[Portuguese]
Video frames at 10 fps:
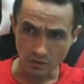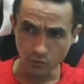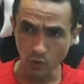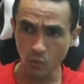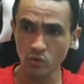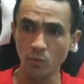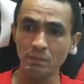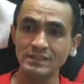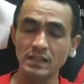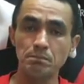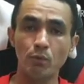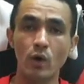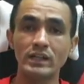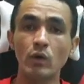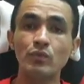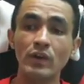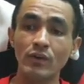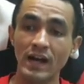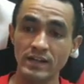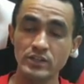foi quando eu pensei, porra, não veio
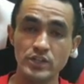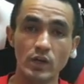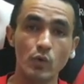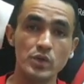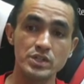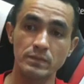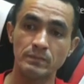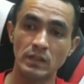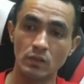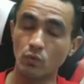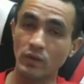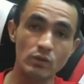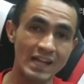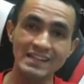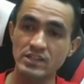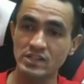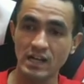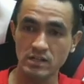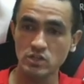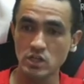garantia hoje. Não veio nada de
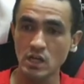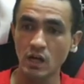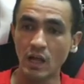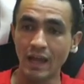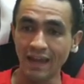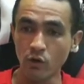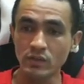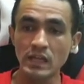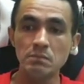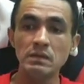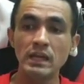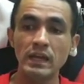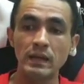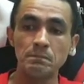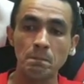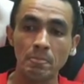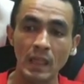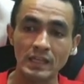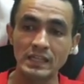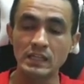garantia. É um DME
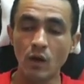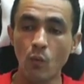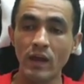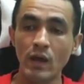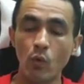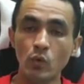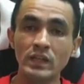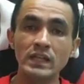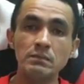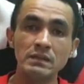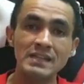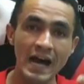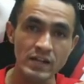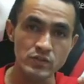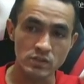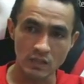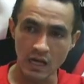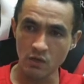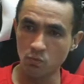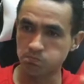que não é unanimidade,
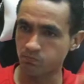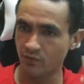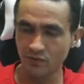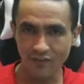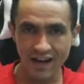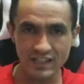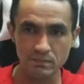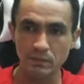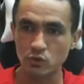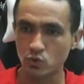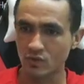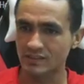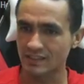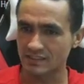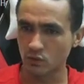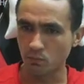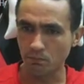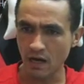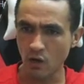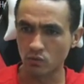tá? Eu vi várias pessoas descendo
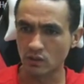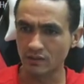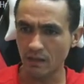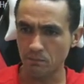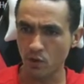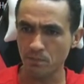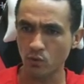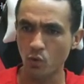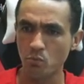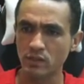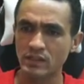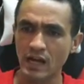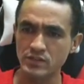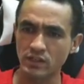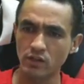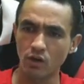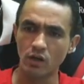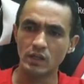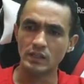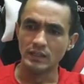pau, tanto que a própria comunidade aqui, ó,
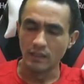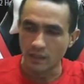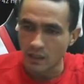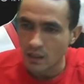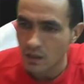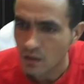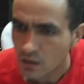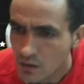uh, ah,